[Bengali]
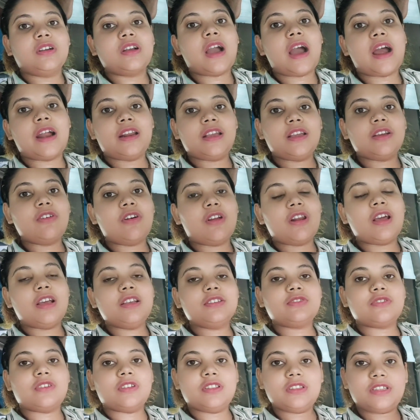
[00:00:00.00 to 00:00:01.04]
ঘাড়ে
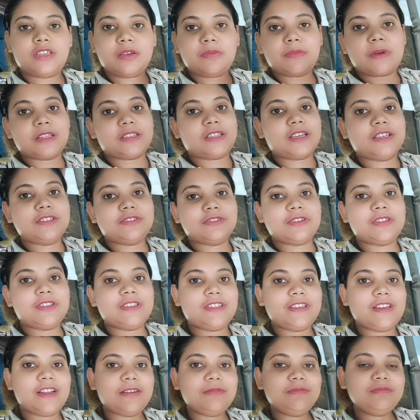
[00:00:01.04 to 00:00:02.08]
গলায় জল দিয়ে মাথায় জল
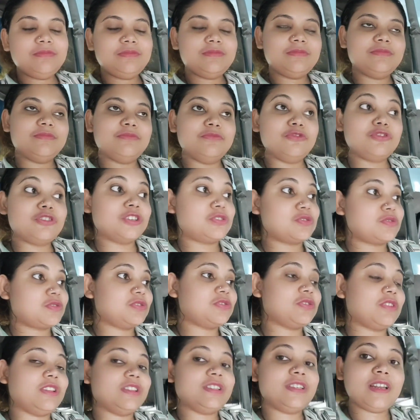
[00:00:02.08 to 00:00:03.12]
দিলাম মুখে
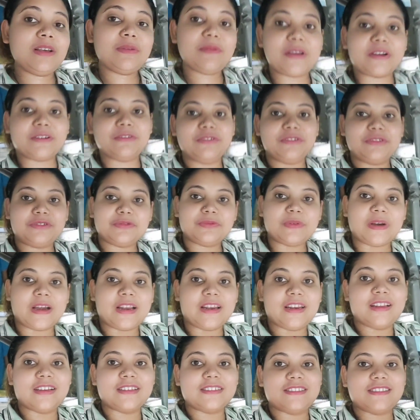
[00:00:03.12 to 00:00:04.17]
চোখে জল দিলাম এখন একটু
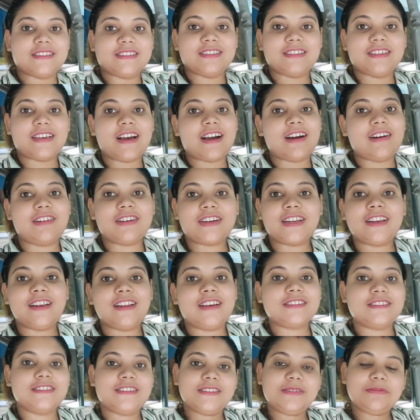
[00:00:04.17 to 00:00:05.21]
ভালো লাগছে হাওয়াটা
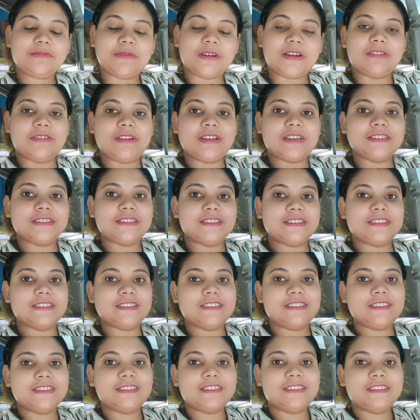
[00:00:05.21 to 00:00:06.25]
লাগছে ভালো লাগছে
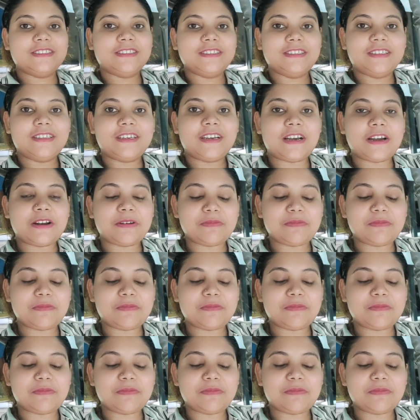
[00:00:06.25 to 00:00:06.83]
আর